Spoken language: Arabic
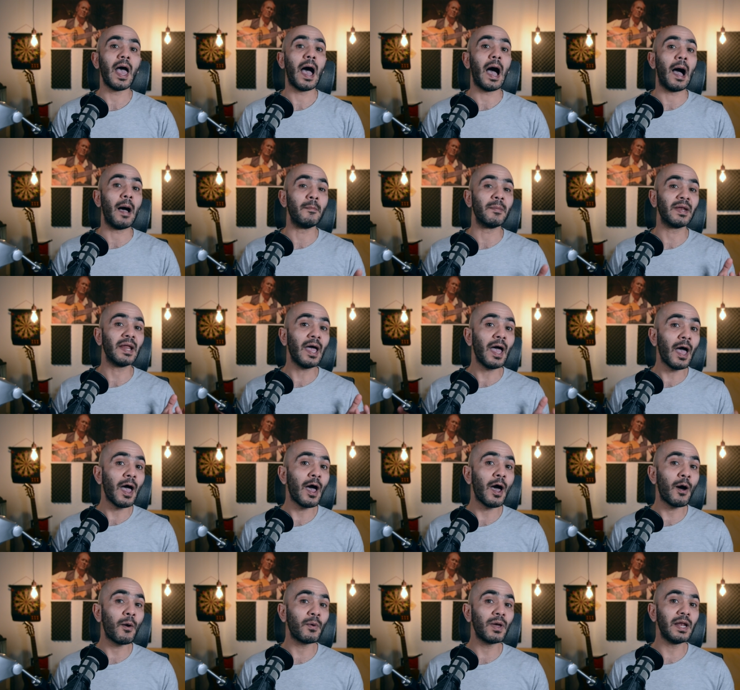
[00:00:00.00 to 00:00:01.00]
عم
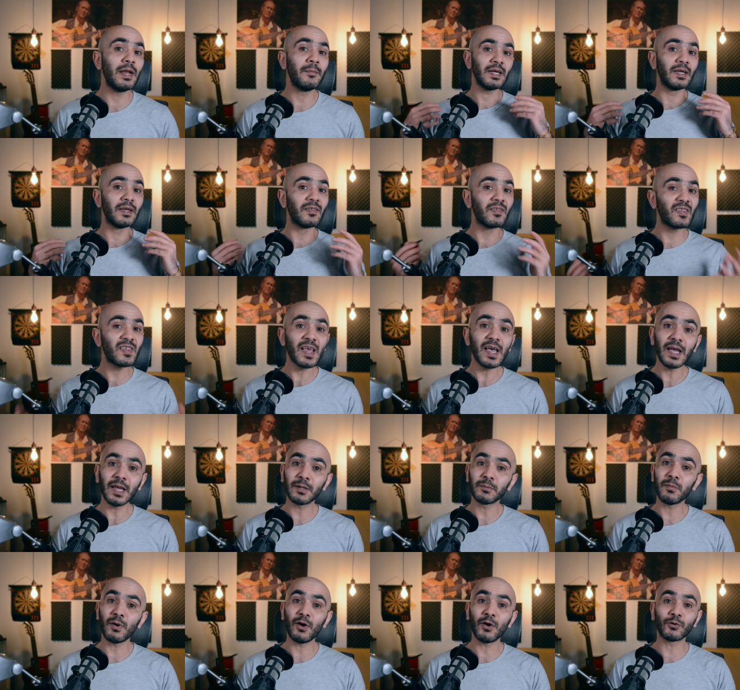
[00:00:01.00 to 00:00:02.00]
نحاول
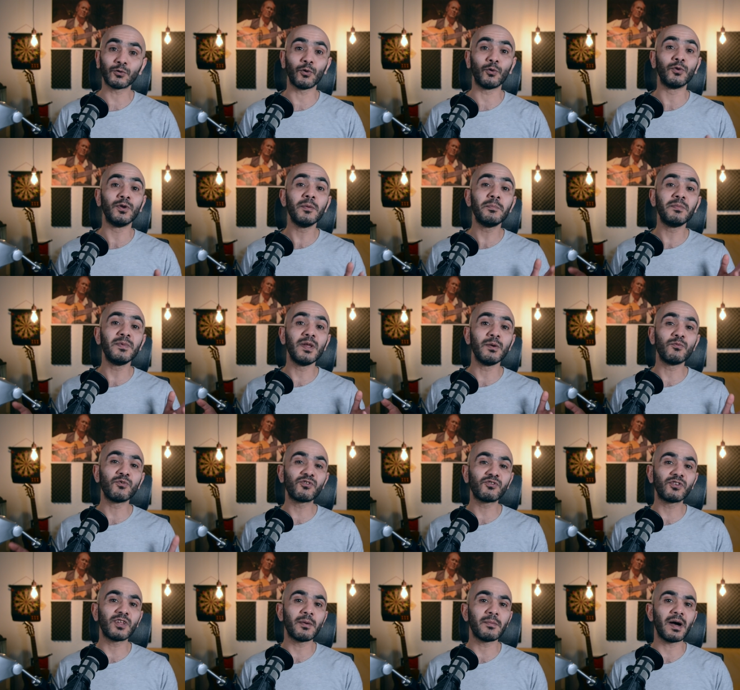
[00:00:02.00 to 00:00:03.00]
نساعد بعض ونبني
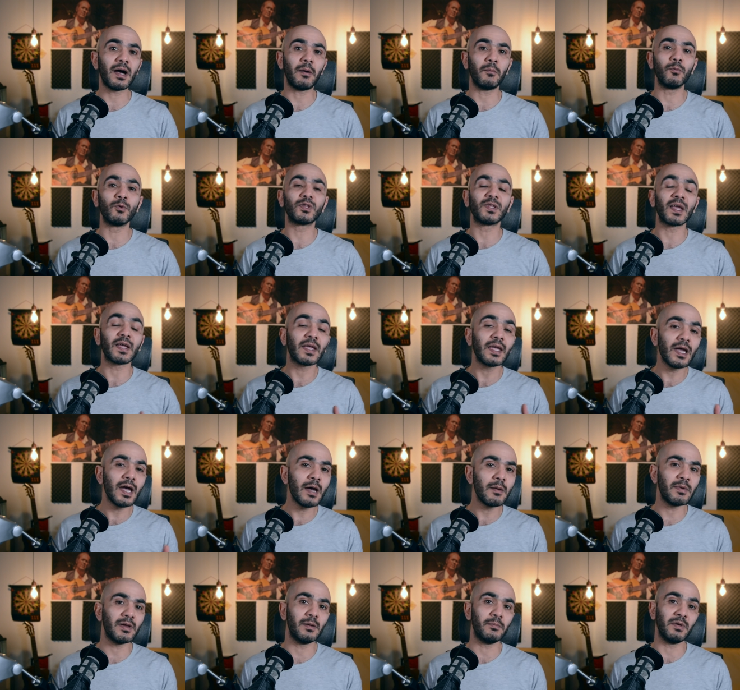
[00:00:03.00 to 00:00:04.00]
مجتمع
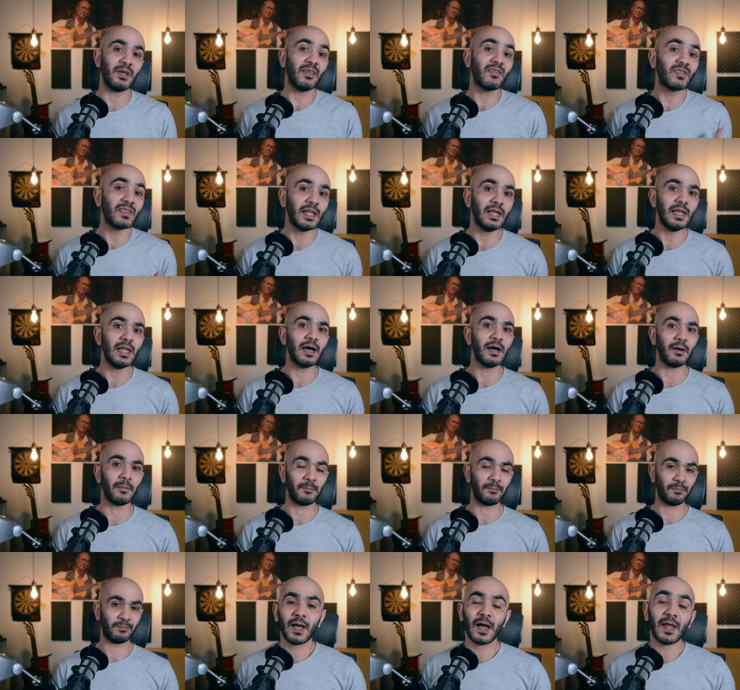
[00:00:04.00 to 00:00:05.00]
متكامل باذن الله
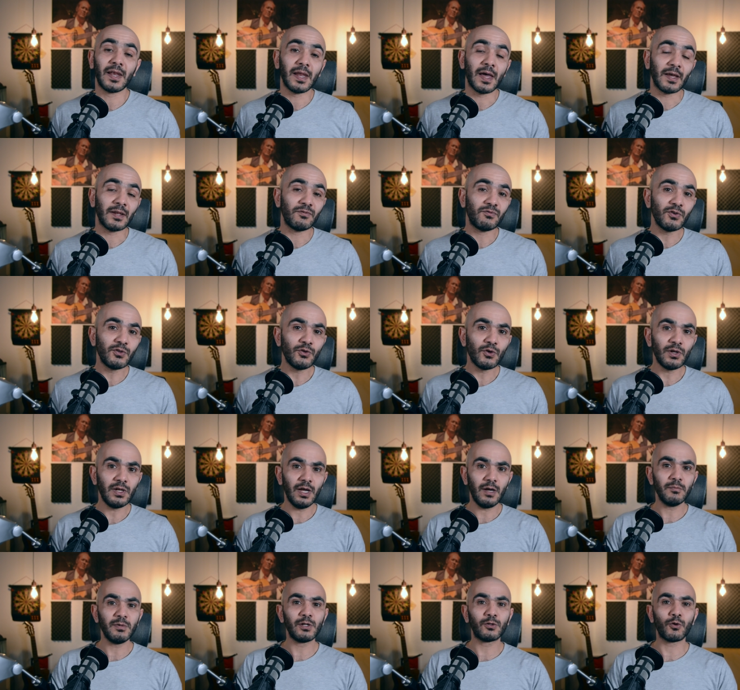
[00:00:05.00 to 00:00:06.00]
هلا الفيديو اللي
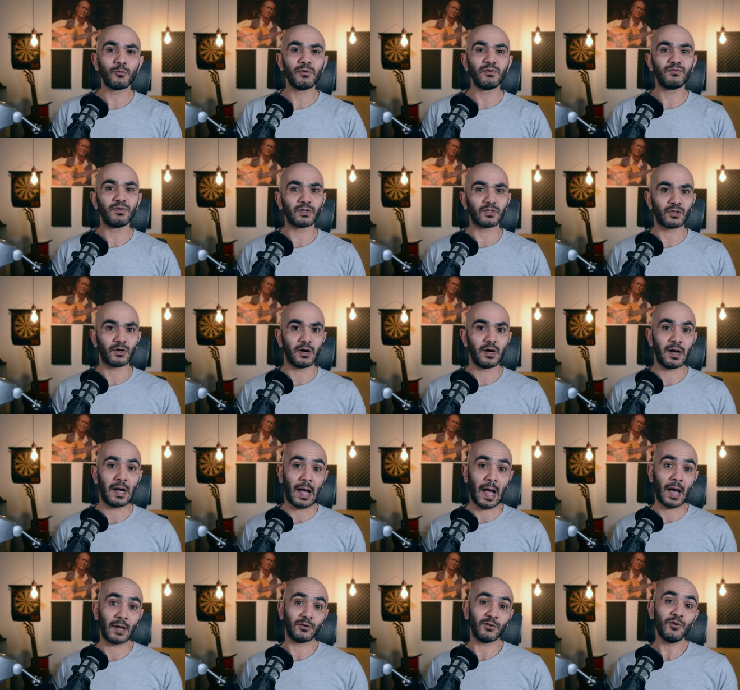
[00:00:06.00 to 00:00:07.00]
عملته من فترة فترة
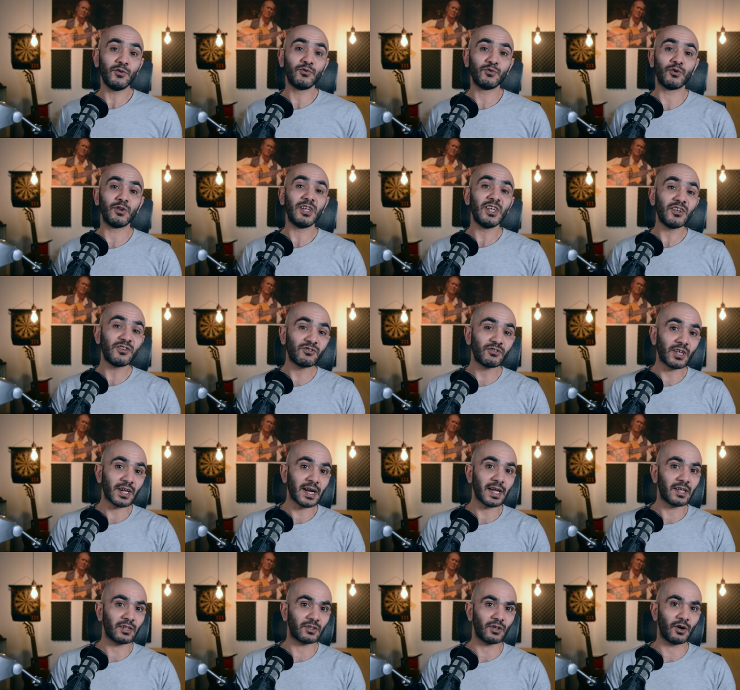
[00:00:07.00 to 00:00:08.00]
عن انه ليش
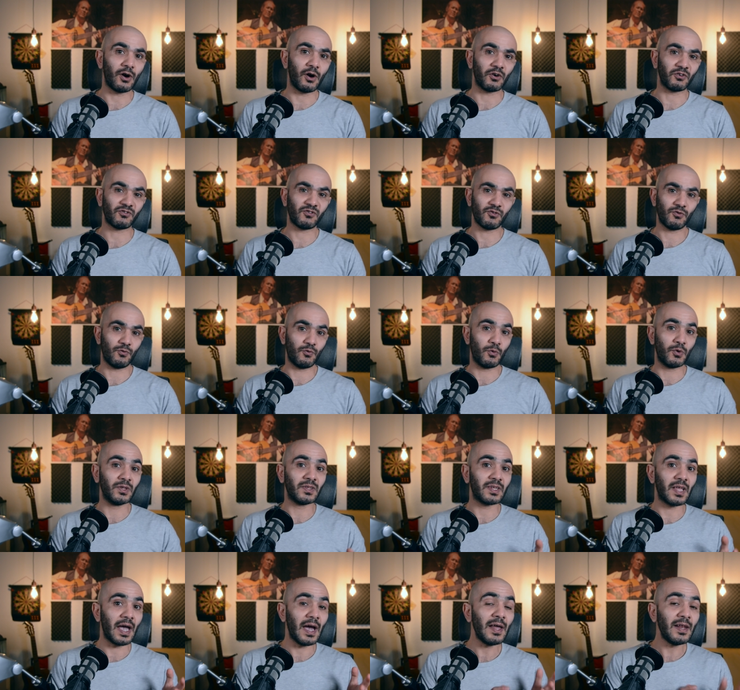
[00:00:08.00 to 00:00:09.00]
تركت ارش
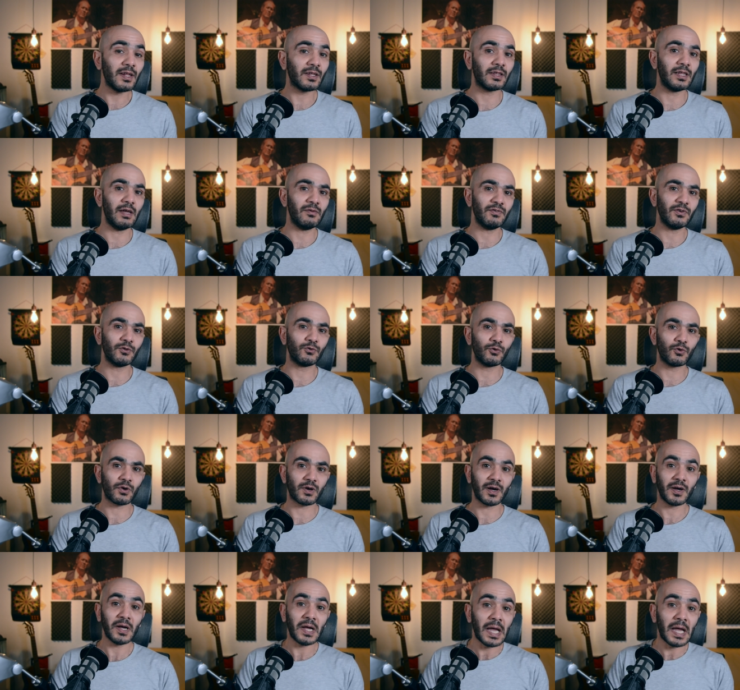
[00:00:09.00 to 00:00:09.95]
وانتقلت لفيدورا